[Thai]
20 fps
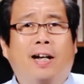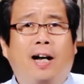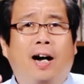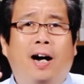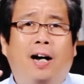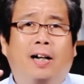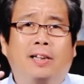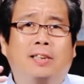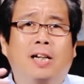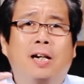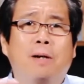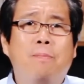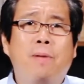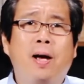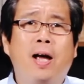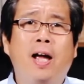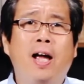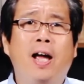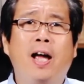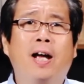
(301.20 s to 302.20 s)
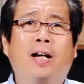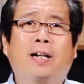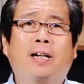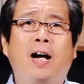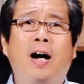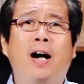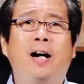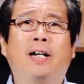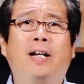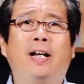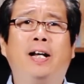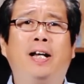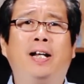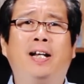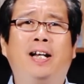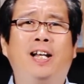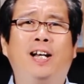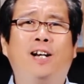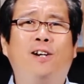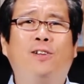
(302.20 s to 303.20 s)
ข้าจะแบกกางเข
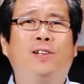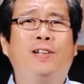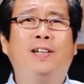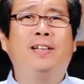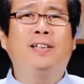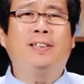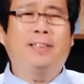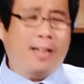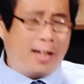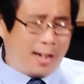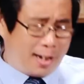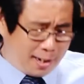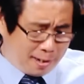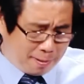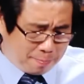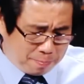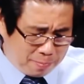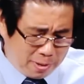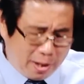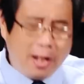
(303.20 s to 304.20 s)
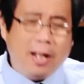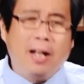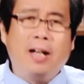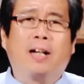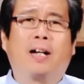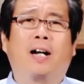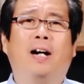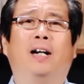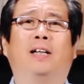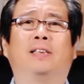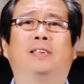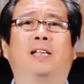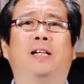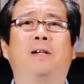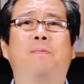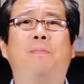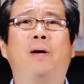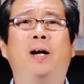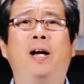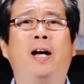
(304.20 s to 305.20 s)
นแล้วเดินตาม ข้าจะ
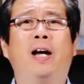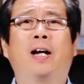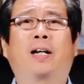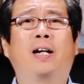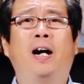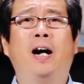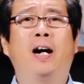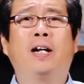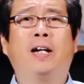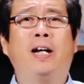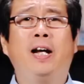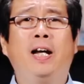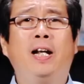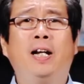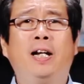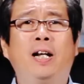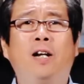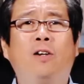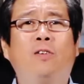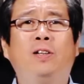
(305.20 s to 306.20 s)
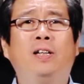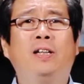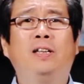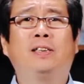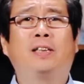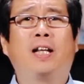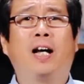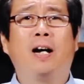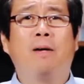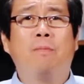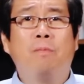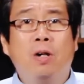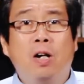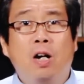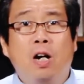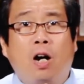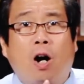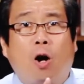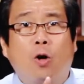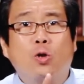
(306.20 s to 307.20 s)
แบกกางเขนแล้วเดินตาม
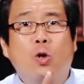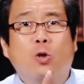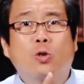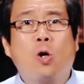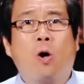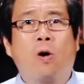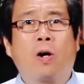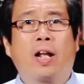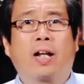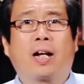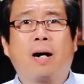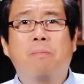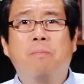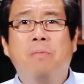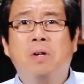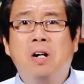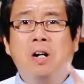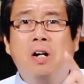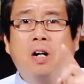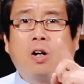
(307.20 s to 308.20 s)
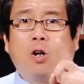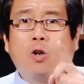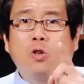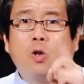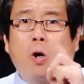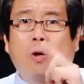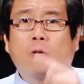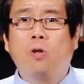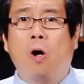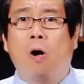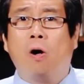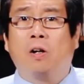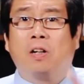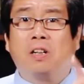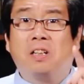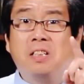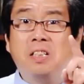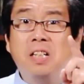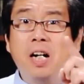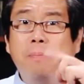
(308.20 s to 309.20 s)
เขายกย่องอะไรครับ เขายกย่อง
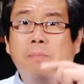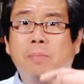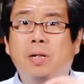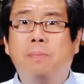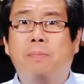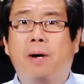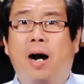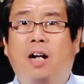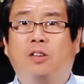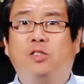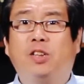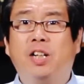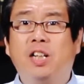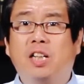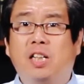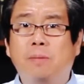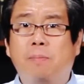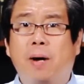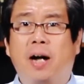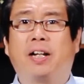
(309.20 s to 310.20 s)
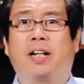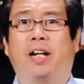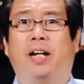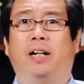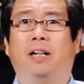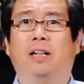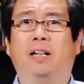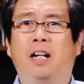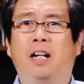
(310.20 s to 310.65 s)
เครื่องมือประหารชุดนี้คือไม้งเขน